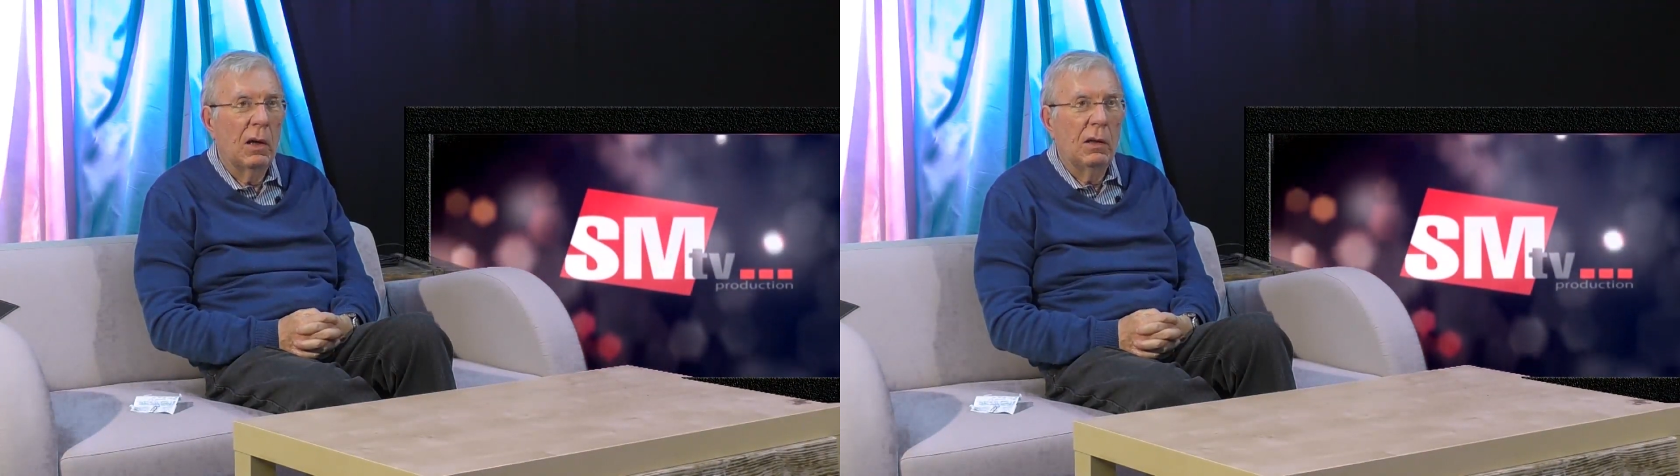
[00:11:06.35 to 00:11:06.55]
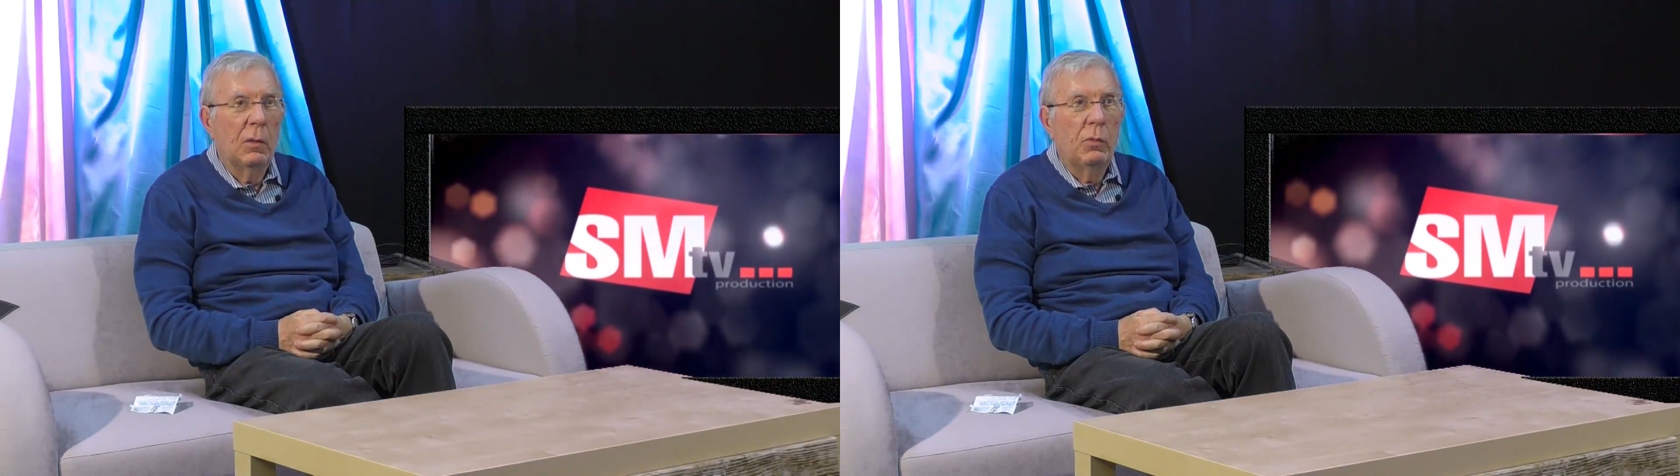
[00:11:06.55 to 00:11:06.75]

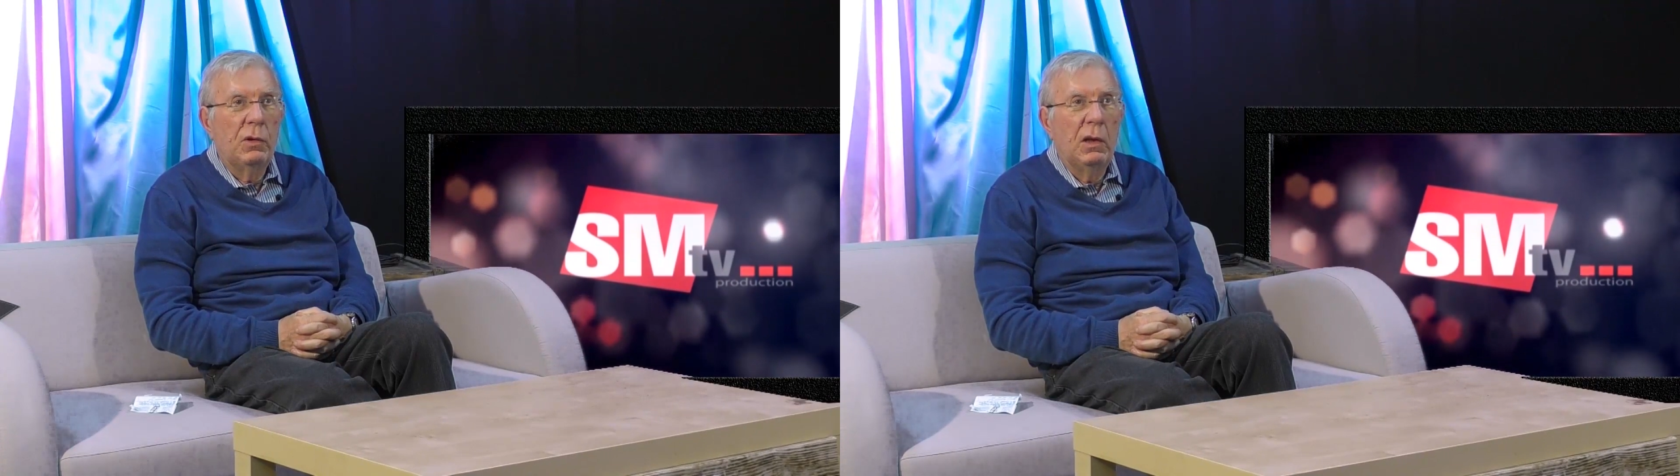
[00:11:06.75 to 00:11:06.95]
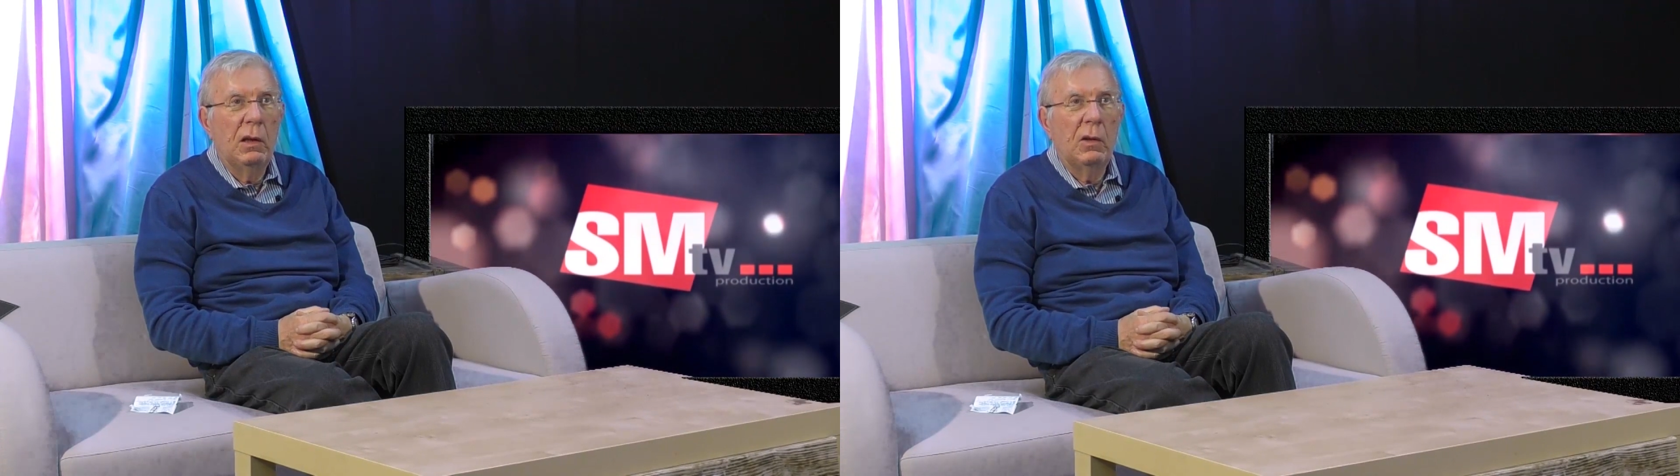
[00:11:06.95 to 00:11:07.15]

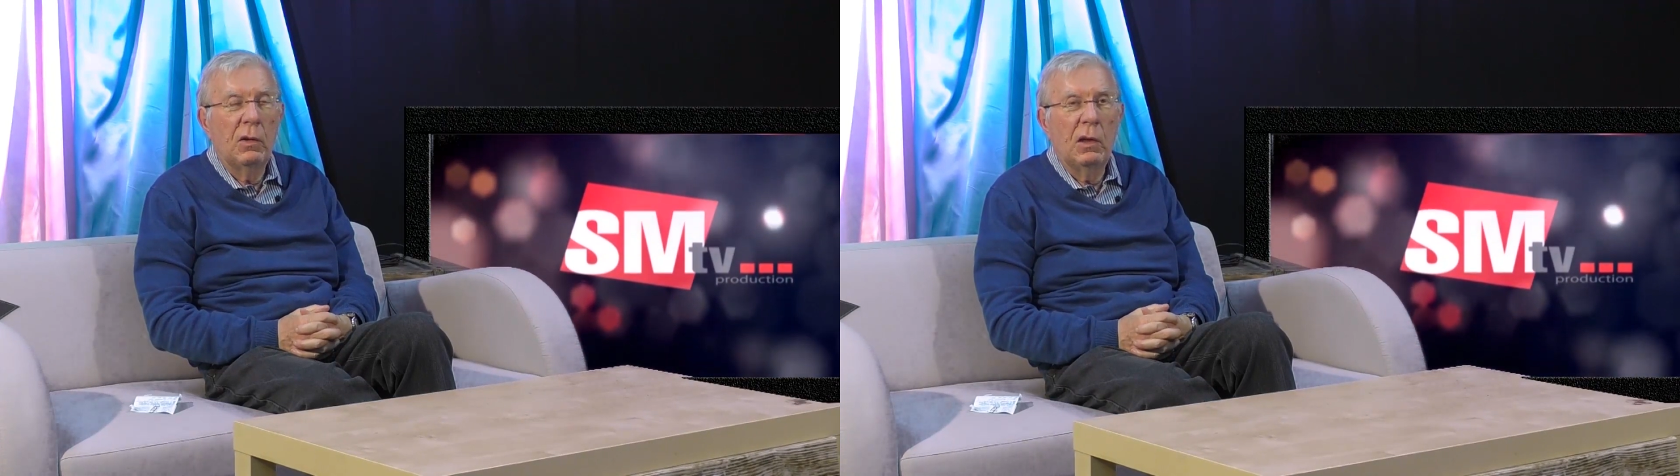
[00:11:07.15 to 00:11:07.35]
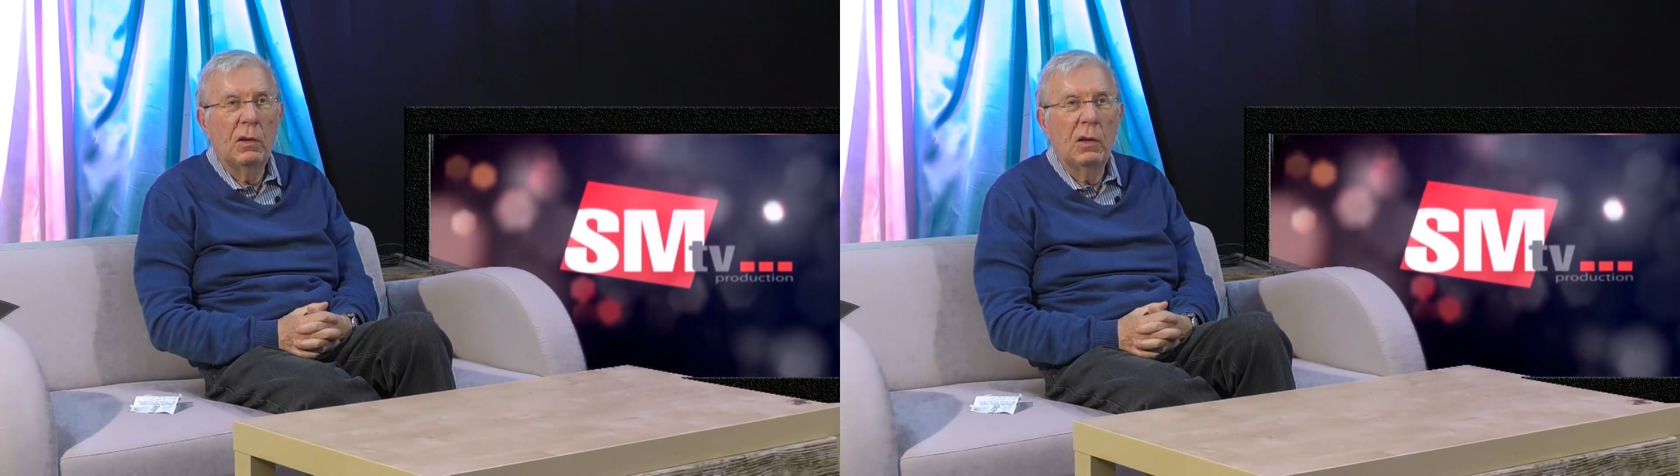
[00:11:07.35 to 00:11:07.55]

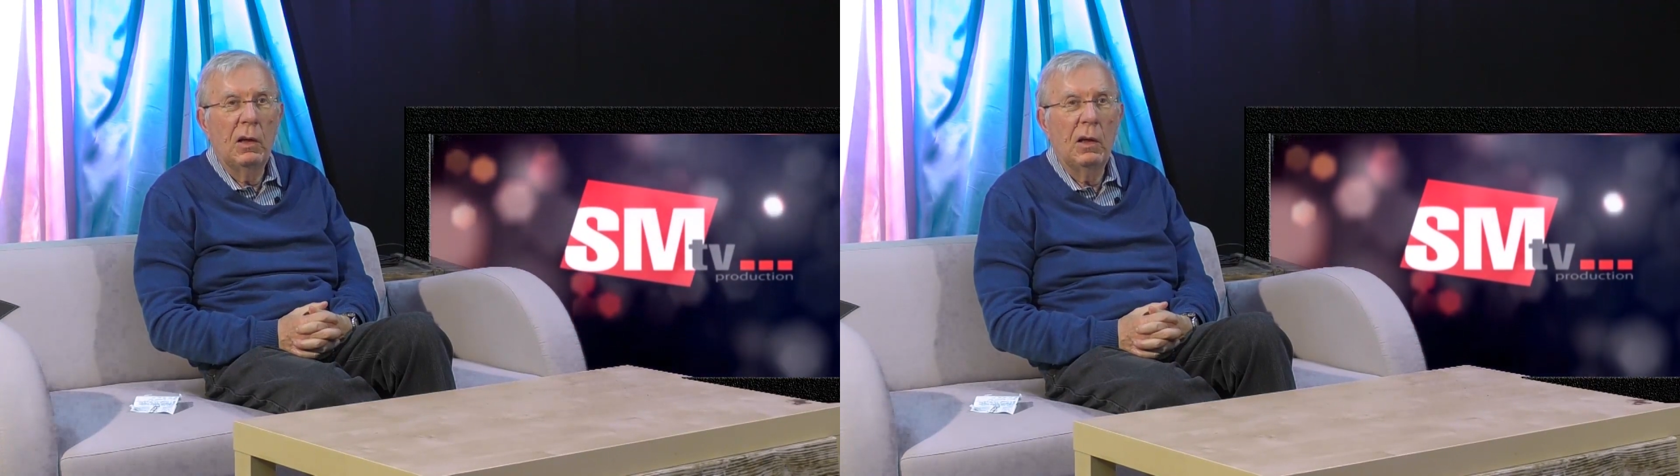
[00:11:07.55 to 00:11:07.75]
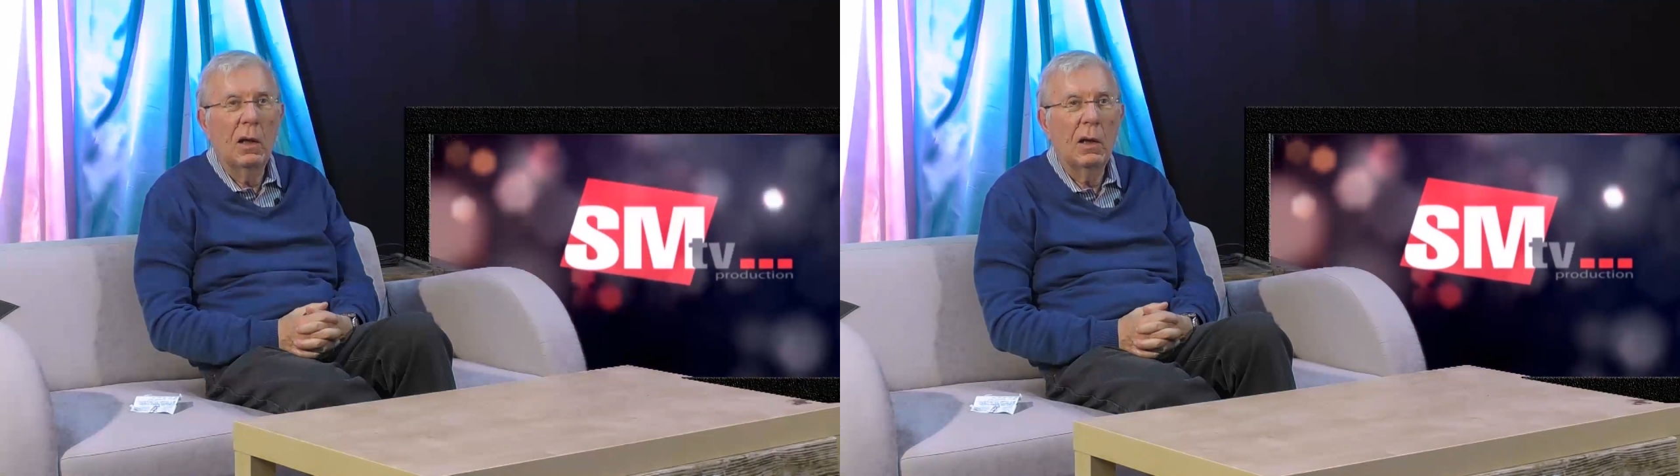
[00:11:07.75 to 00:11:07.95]
arrière-boutique qui
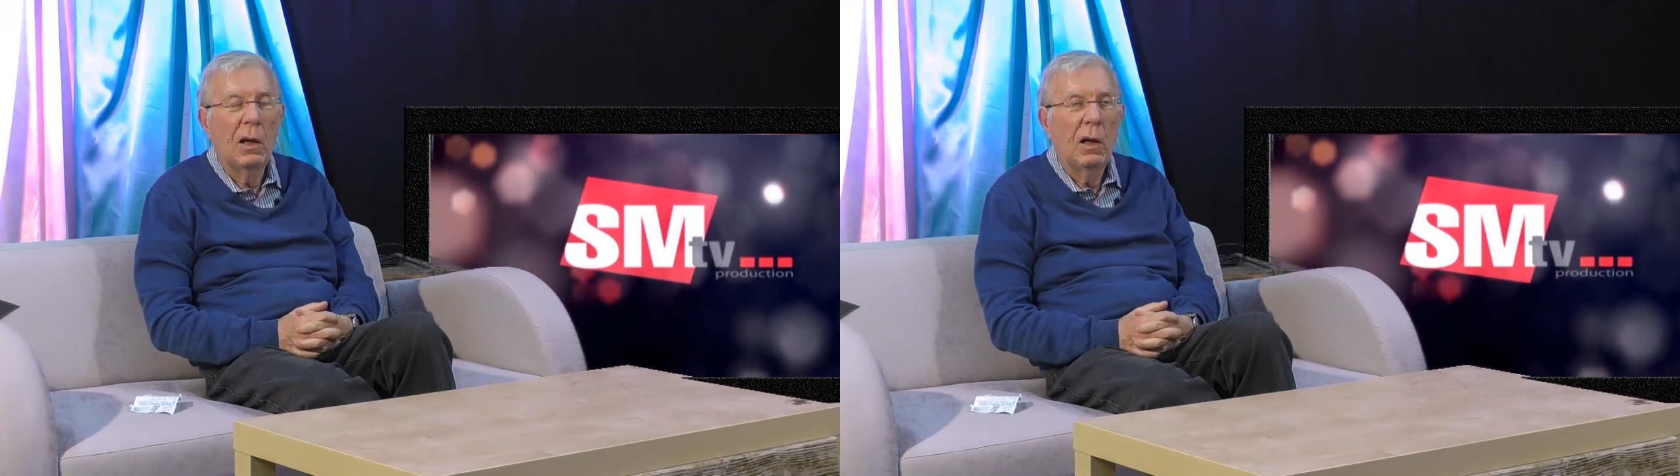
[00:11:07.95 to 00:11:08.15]
était